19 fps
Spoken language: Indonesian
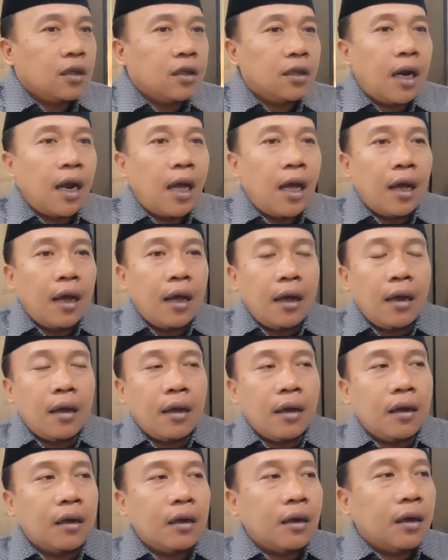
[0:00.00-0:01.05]
Ya setelah
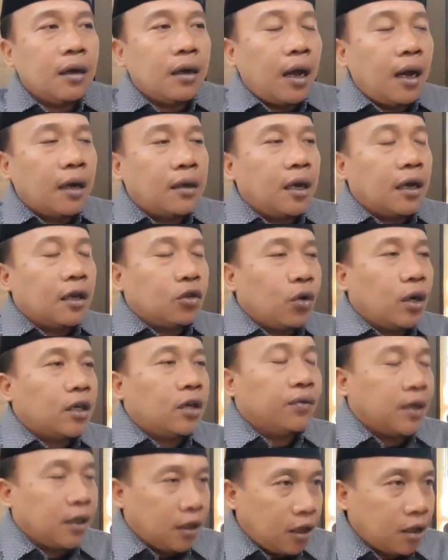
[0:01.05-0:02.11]
ada ketua
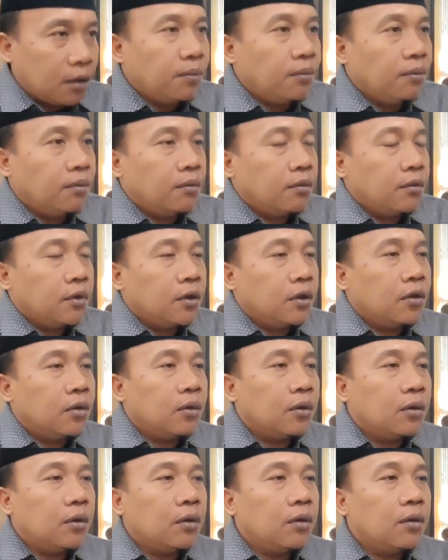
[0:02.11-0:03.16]
definitif itu
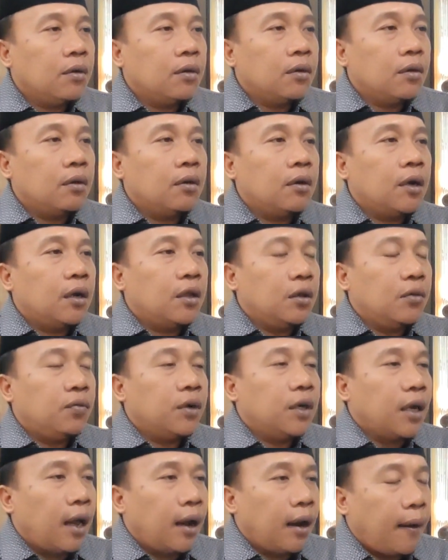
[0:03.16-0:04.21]
nanti
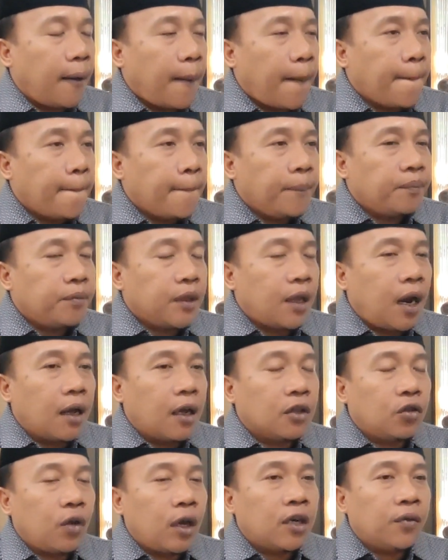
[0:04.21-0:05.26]
final. Setelah
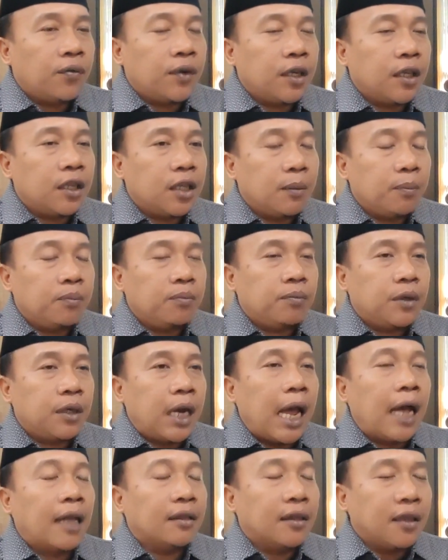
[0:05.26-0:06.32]
ketua definitif
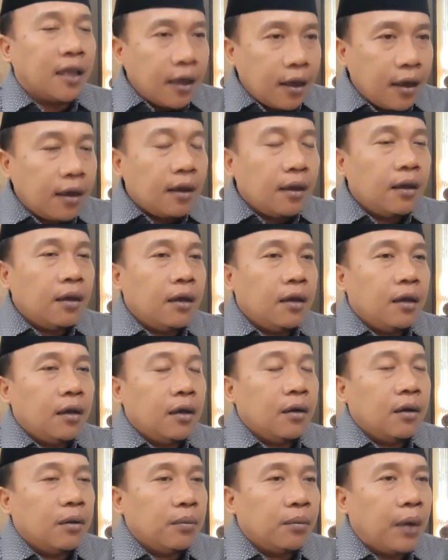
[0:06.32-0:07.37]
dilantik,
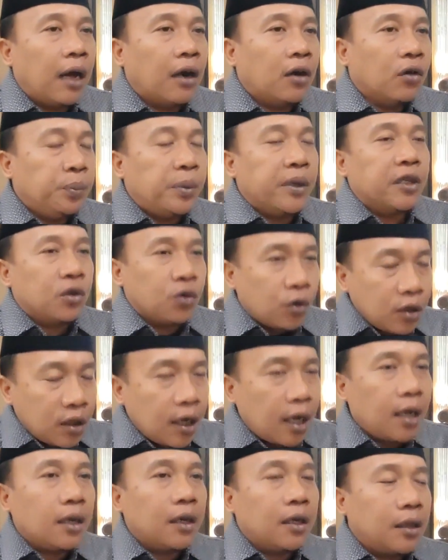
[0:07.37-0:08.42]
baru
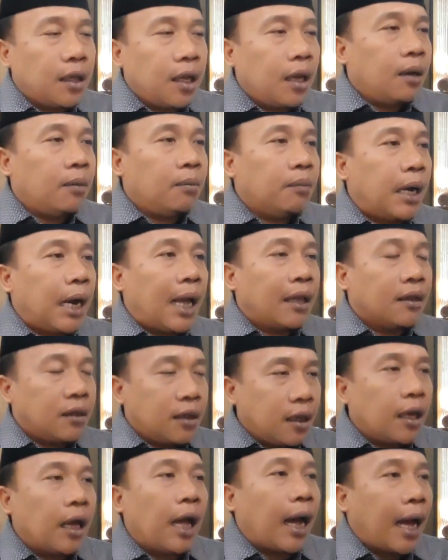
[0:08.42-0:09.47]
besoknya kita
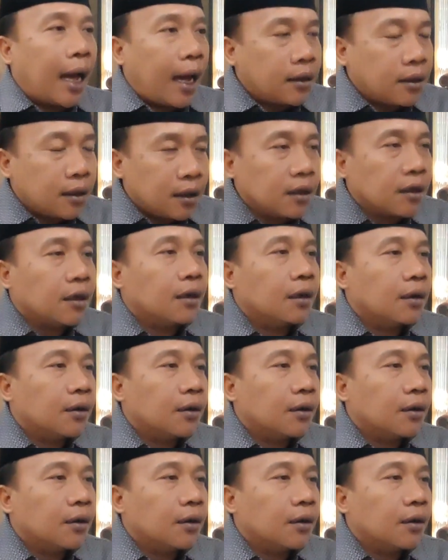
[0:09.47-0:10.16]
melantik AKD.